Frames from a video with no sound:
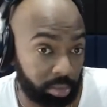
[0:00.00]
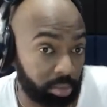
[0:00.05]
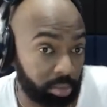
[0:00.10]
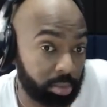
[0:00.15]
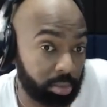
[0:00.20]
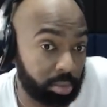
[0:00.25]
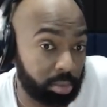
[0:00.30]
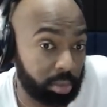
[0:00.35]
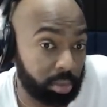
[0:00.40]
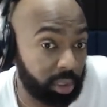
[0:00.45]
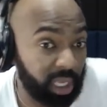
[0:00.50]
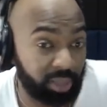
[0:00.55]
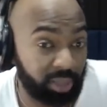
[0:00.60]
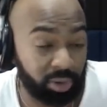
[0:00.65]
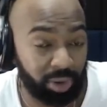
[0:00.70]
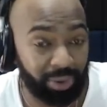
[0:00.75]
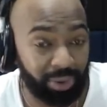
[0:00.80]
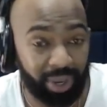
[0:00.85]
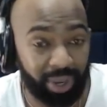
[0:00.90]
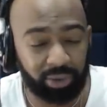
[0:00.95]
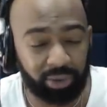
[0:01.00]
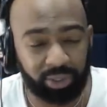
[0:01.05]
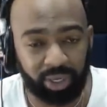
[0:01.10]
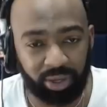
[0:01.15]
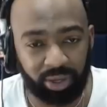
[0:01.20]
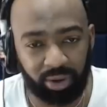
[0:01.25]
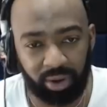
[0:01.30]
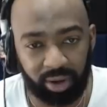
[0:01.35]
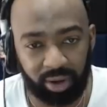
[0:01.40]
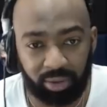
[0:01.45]
Ya estoy viejo,
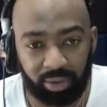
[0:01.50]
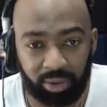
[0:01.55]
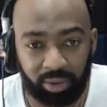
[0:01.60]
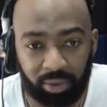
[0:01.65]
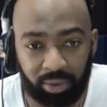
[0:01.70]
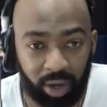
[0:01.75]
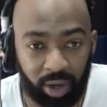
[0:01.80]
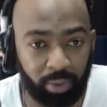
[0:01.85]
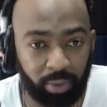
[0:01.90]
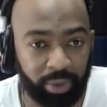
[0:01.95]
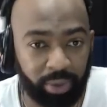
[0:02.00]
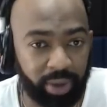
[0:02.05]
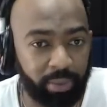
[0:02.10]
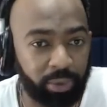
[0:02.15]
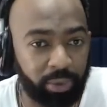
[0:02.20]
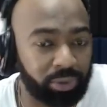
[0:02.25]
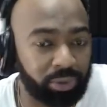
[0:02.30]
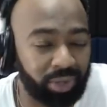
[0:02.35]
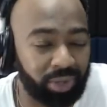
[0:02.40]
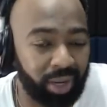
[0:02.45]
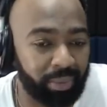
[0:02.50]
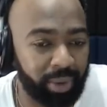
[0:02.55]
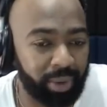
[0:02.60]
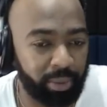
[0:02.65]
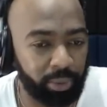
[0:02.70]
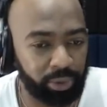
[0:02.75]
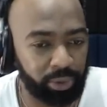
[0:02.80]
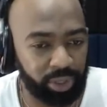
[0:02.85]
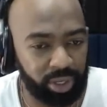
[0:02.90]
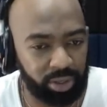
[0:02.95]
señores, no, es lo mismo, no soy el mismo
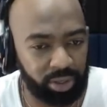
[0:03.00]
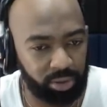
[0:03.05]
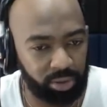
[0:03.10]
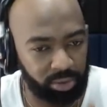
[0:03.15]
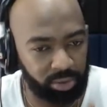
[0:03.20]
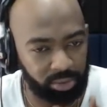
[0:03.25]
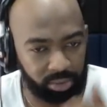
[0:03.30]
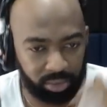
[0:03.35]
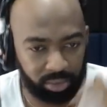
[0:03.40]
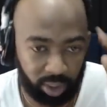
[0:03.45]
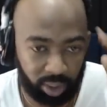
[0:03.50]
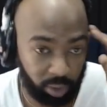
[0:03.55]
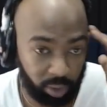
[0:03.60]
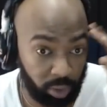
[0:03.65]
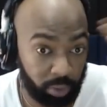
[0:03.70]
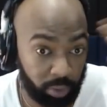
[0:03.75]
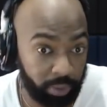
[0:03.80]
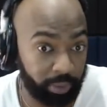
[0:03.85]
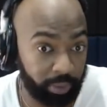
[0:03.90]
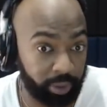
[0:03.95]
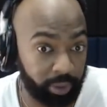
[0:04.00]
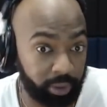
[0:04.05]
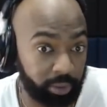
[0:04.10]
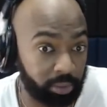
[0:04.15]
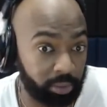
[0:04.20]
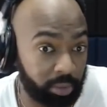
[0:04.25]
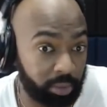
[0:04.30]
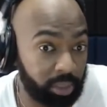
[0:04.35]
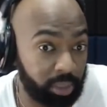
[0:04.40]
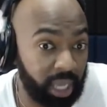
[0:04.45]
niño. Discúlpenme,
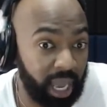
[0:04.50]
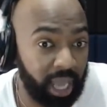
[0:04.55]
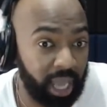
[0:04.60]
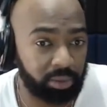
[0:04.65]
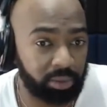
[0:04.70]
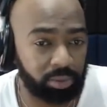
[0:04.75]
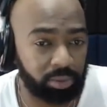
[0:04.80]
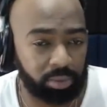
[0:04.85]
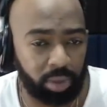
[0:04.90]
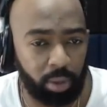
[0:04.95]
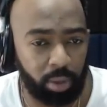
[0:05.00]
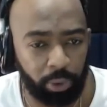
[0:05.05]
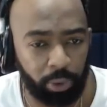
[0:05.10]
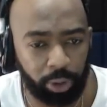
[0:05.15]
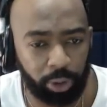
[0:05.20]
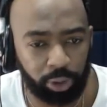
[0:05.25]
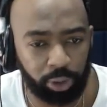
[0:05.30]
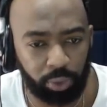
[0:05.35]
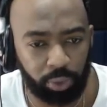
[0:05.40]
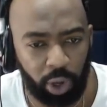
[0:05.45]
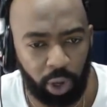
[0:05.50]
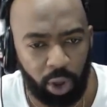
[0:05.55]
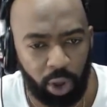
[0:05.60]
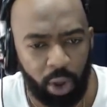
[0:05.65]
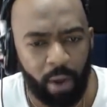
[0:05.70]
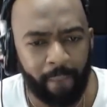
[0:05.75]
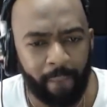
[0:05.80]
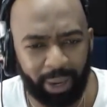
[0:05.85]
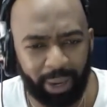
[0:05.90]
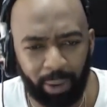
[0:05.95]
ya estoy un poquito viejo.
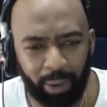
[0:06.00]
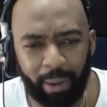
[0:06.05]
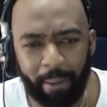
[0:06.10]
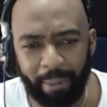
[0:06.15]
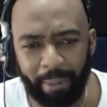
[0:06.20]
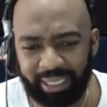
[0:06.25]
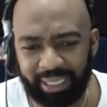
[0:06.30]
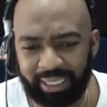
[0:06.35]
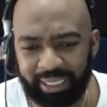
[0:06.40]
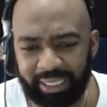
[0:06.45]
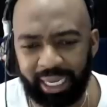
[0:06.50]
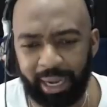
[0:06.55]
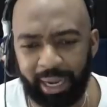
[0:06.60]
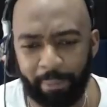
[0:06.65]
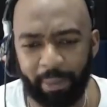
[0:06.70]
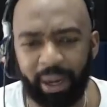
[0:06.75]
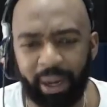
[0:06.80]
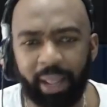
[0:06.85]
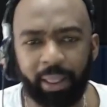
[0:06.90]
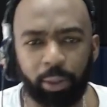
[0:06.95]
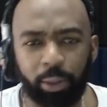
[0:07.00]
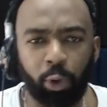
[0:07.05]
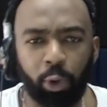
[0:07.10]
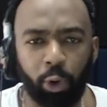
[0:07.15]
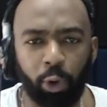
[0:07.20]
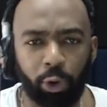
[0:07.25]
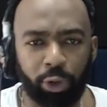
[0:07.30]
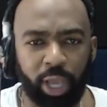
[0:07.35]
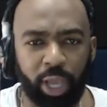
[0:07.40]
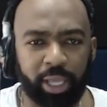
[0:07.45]
Pero me parece que la para de tu coro,
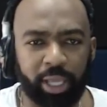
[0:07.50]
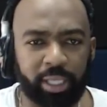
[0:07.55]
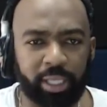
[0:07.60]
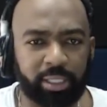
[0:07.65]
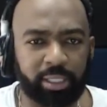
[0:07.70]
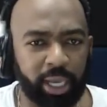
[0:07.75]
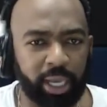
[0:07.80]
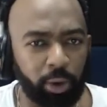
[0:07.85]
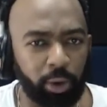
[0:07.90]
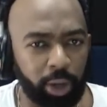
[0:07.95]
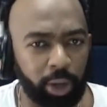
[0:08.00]
Yankee dice que lo que.